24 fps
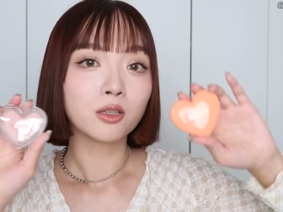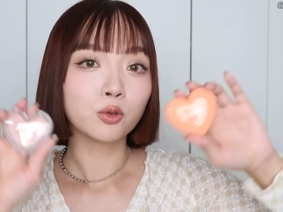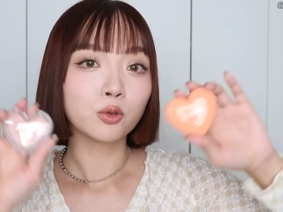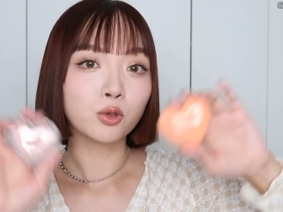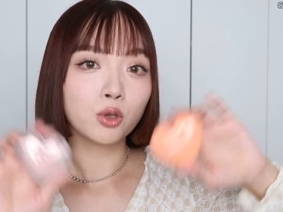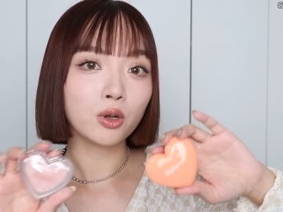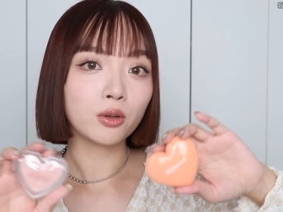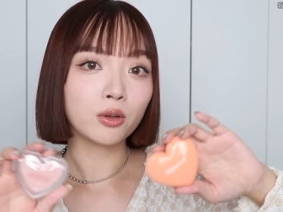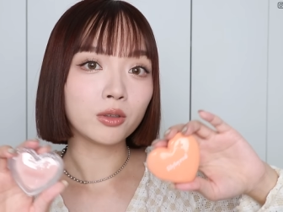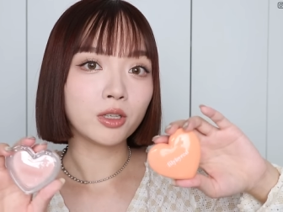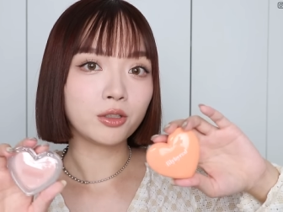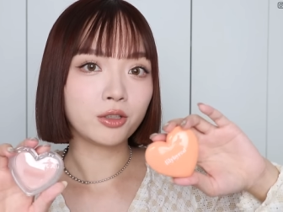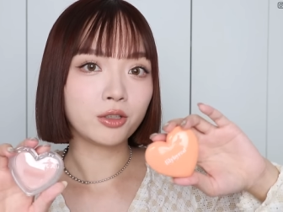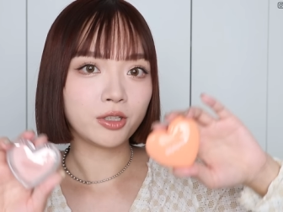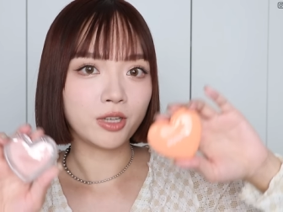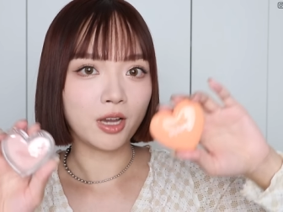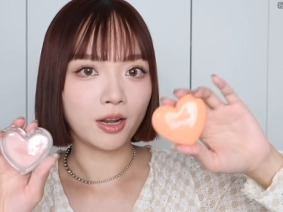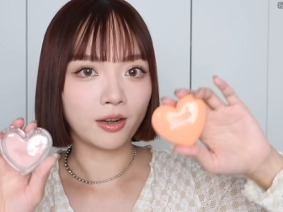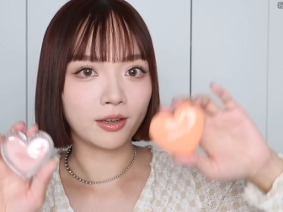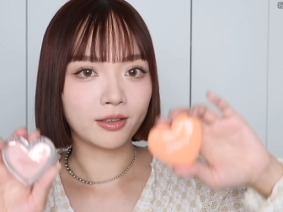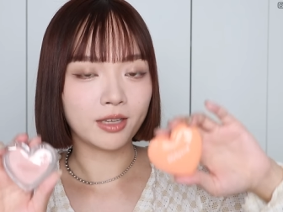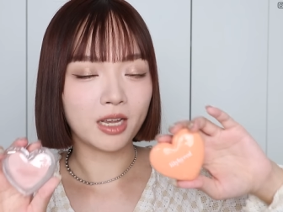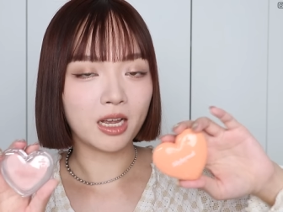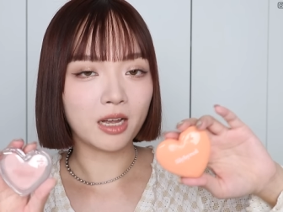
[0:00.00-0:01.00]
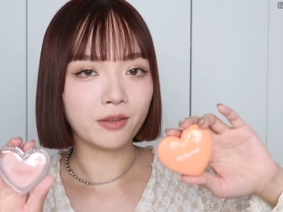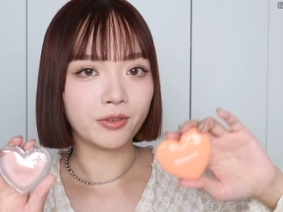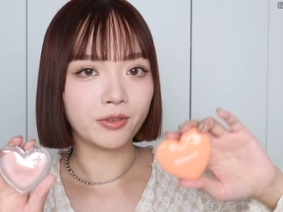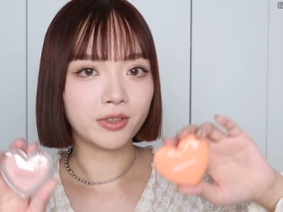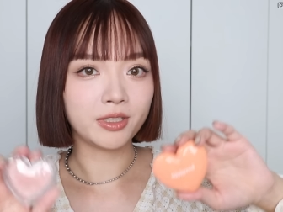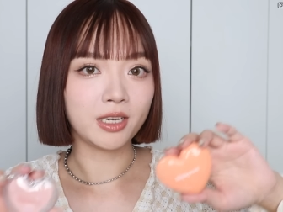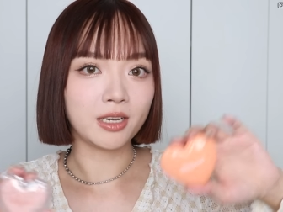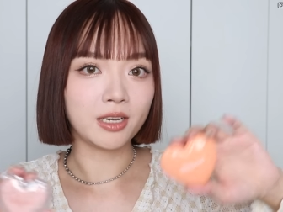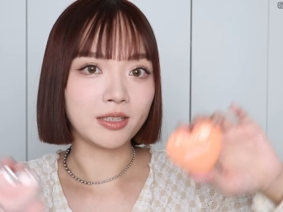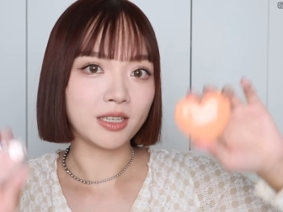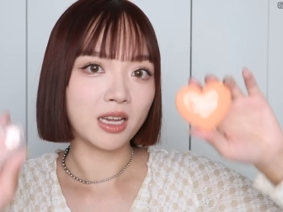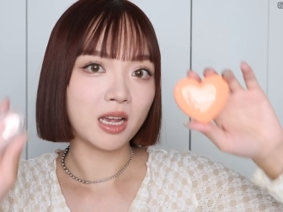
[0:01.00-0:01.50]
最后呢，就是想跟大家
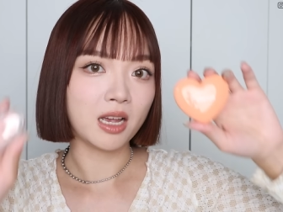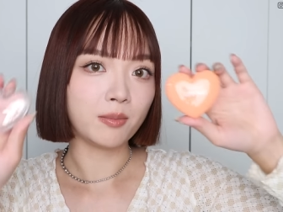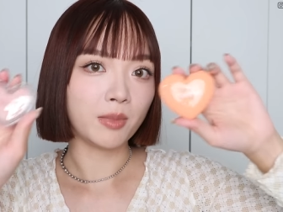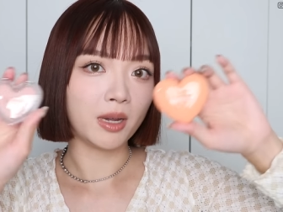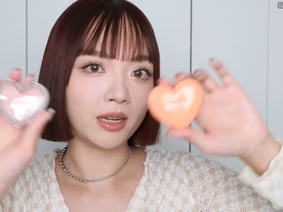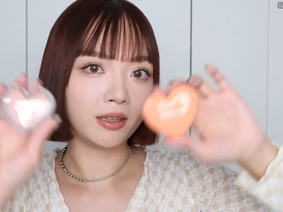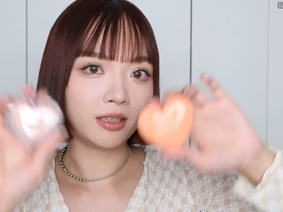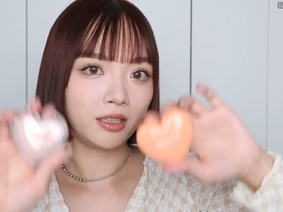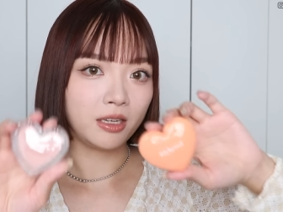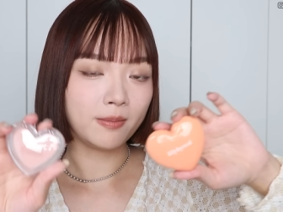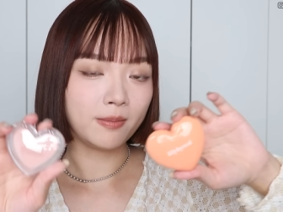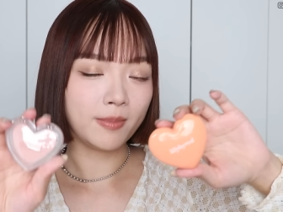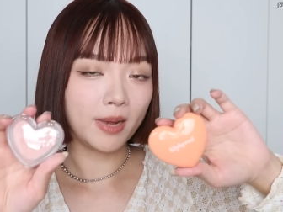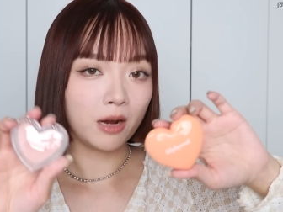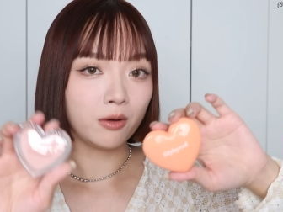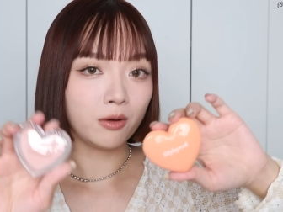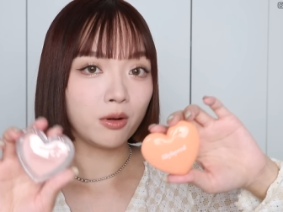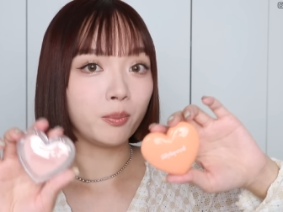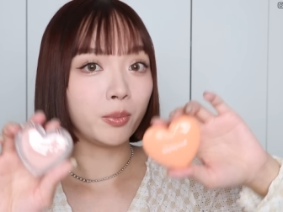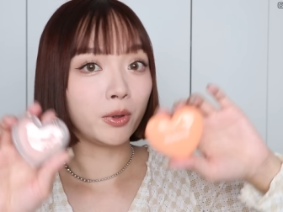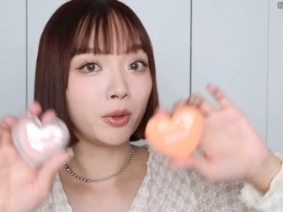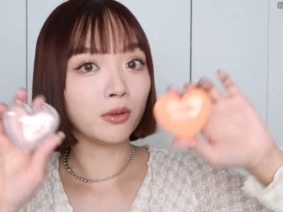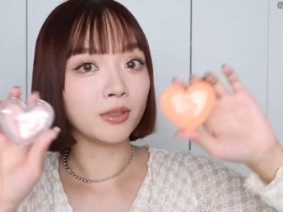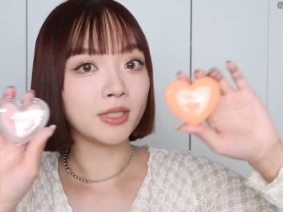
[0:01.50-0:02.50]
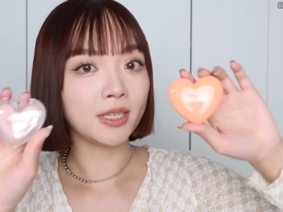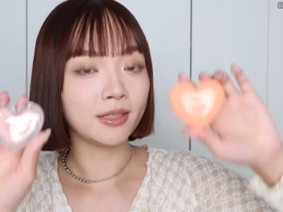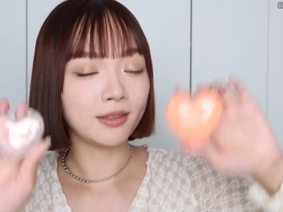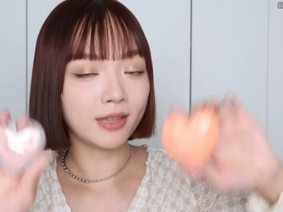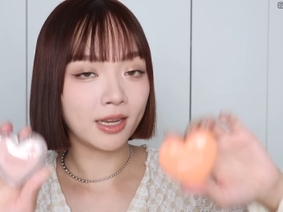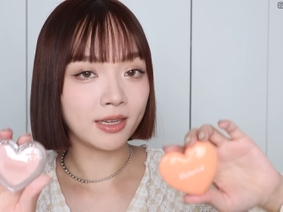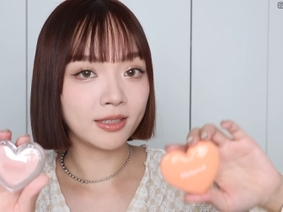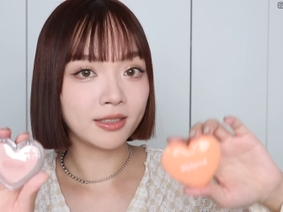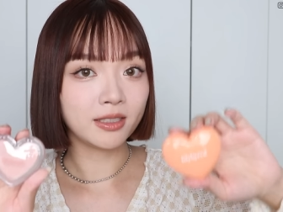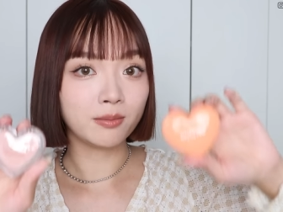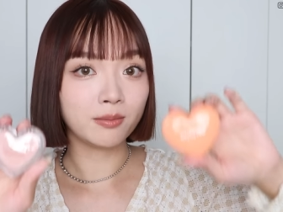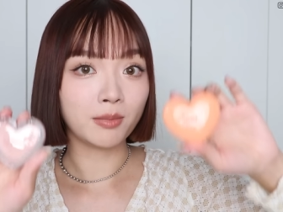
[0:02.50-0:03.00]
分享，现在买莉莉白瑞不用再
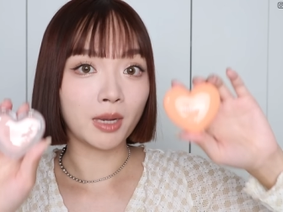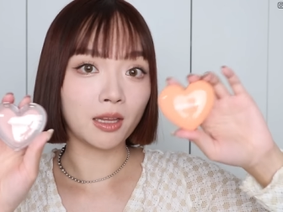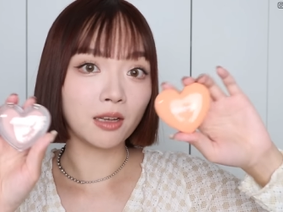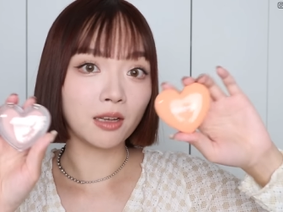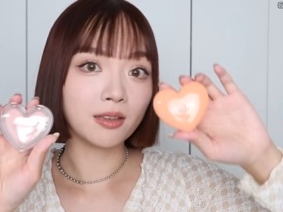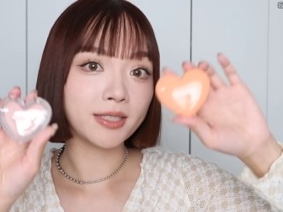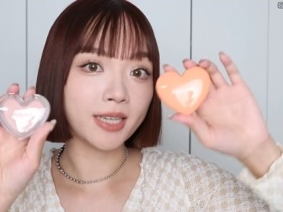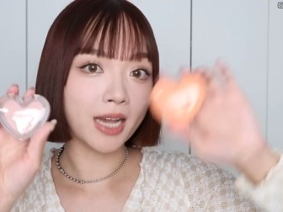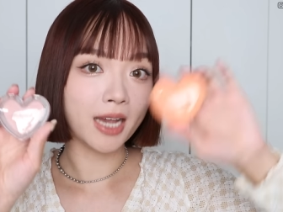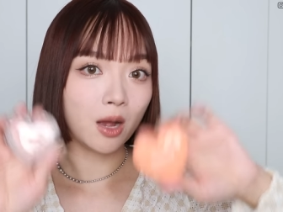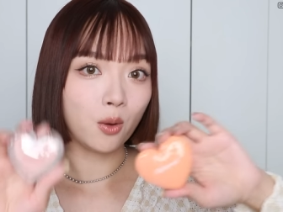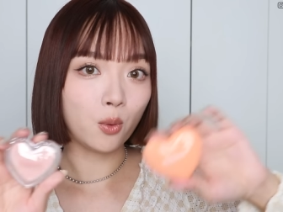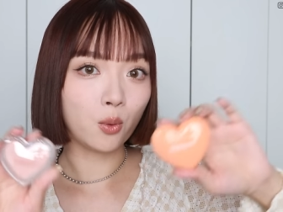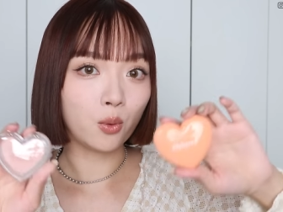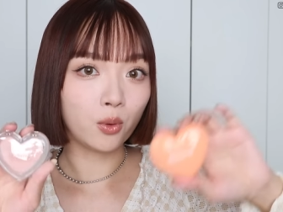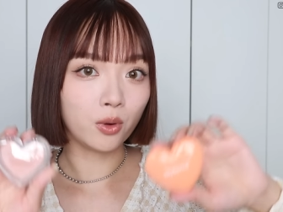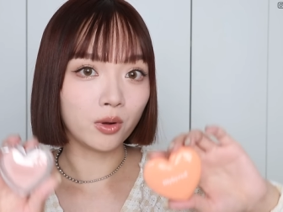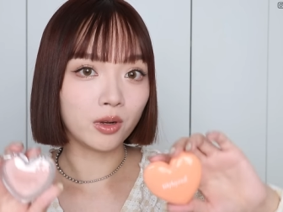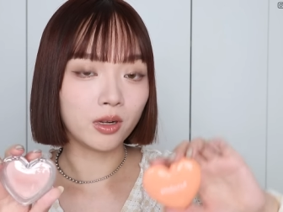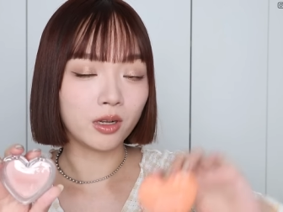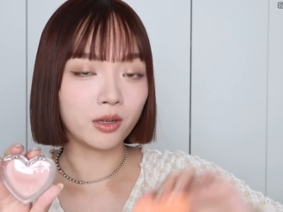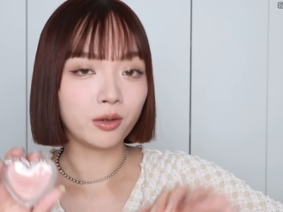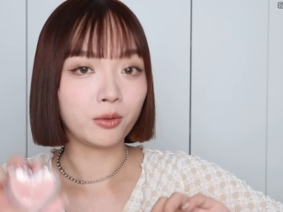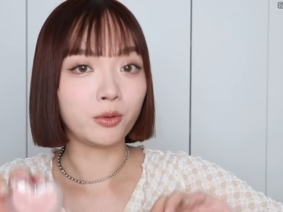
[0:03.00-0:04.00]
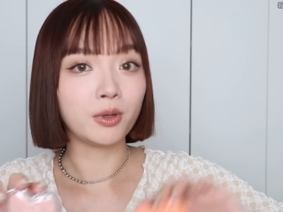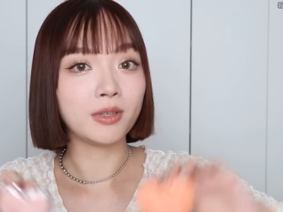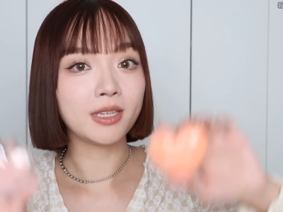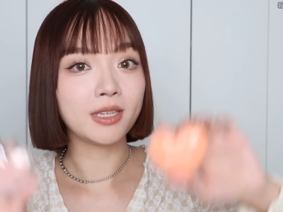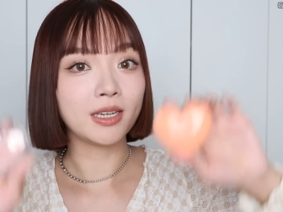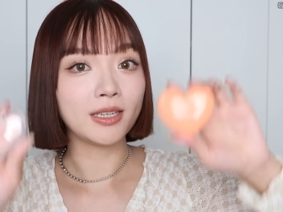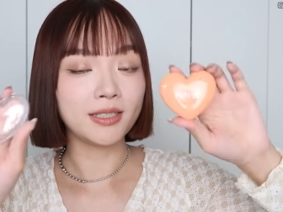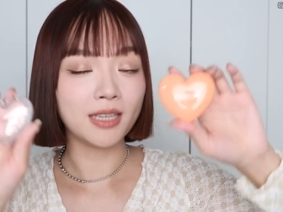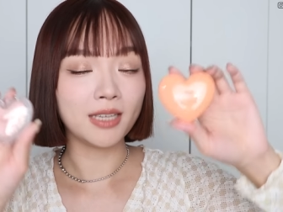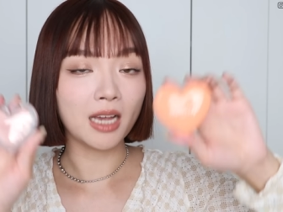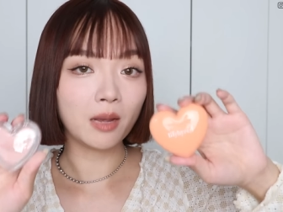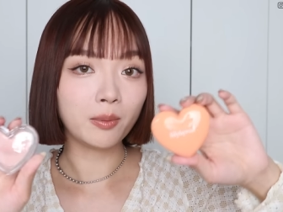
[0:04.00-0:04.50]
担心买到假货了，因为
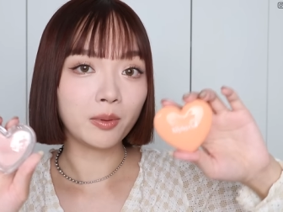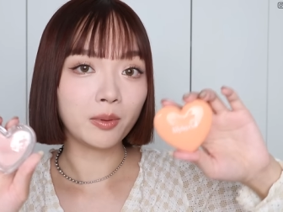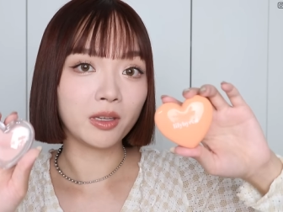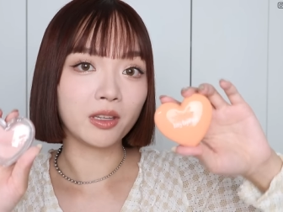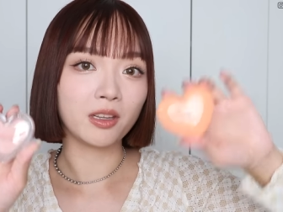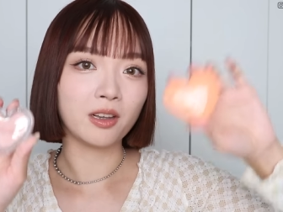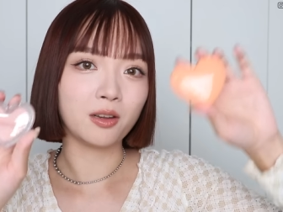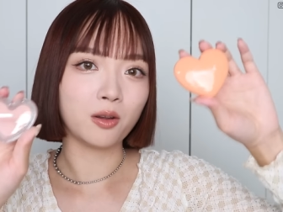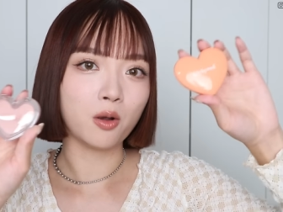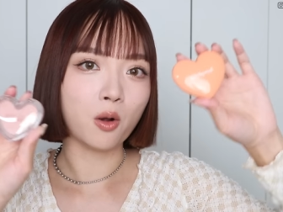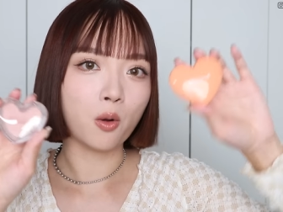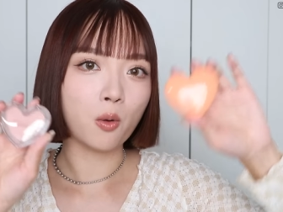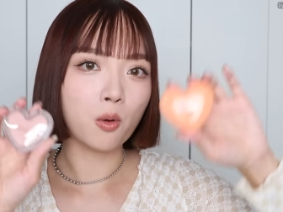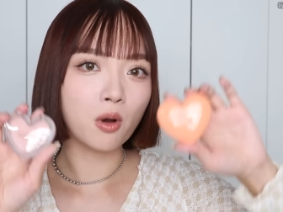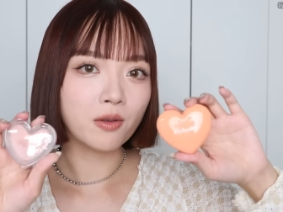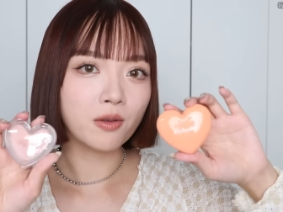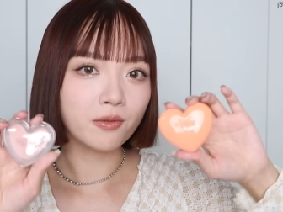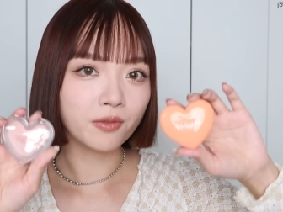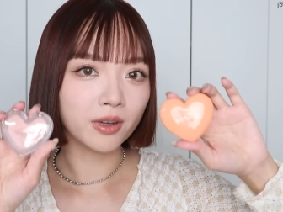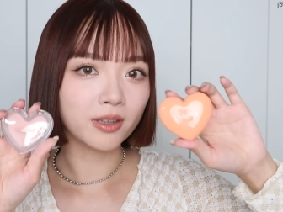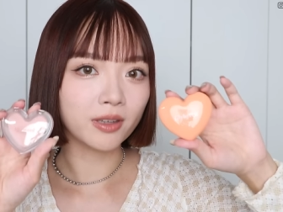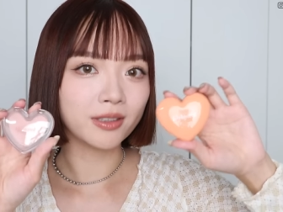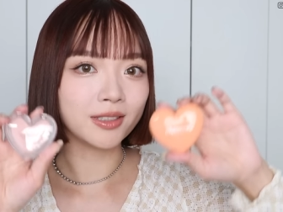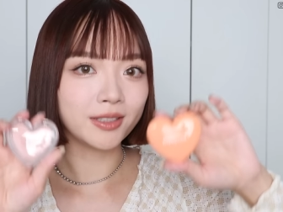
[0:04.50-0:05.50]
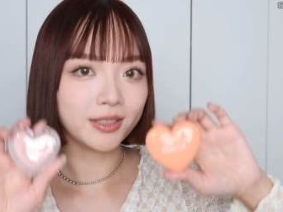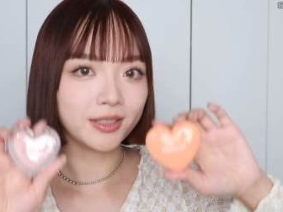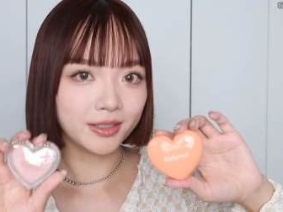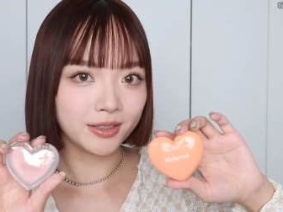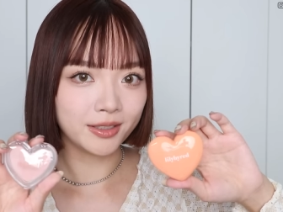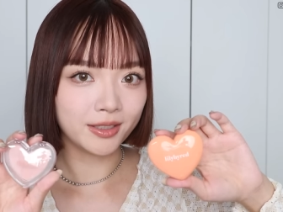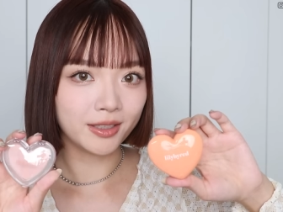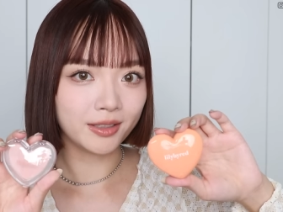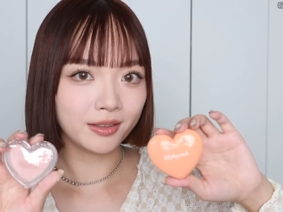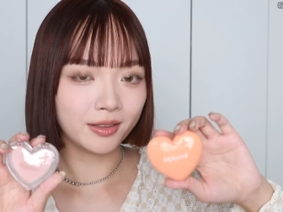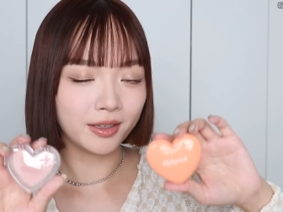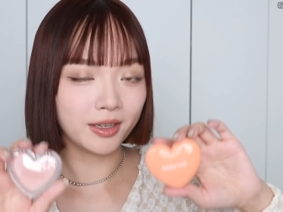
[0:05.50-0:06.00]
在虾皮呢有官方的旗
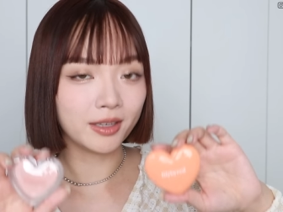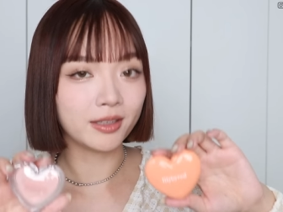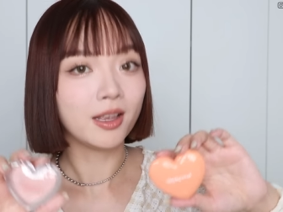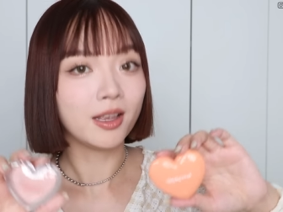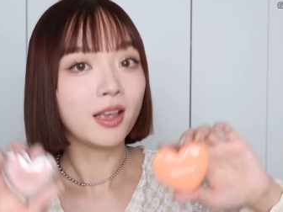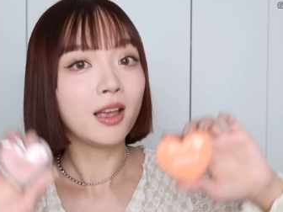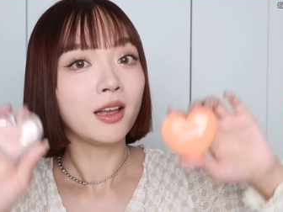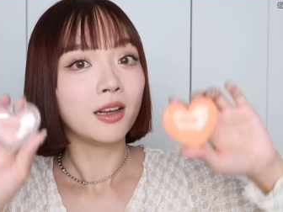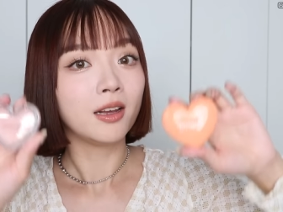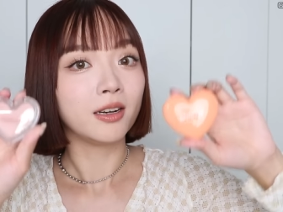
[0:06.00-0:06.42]
舰店，